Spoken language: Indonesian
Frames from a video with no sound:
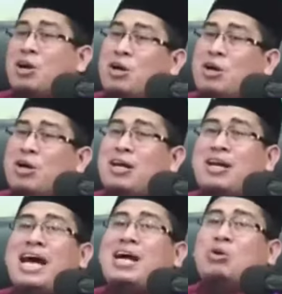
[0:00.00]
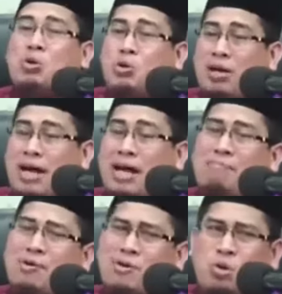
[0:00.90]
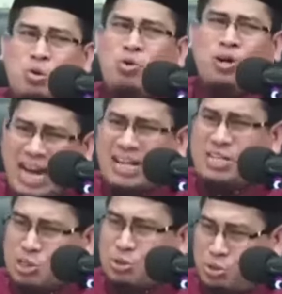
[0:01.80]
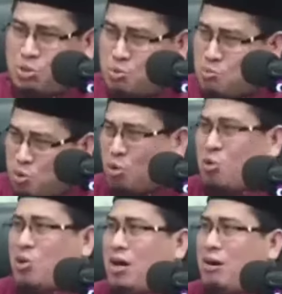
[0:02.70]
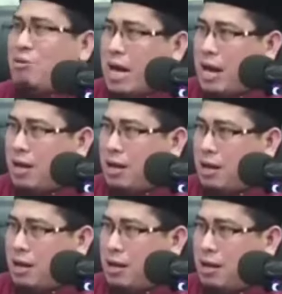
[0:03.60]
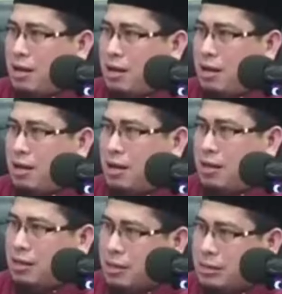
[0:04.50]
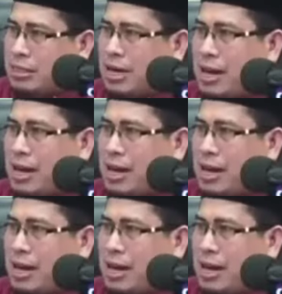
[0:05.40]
ndak apa kurang so subuh kalau ndak sejadah.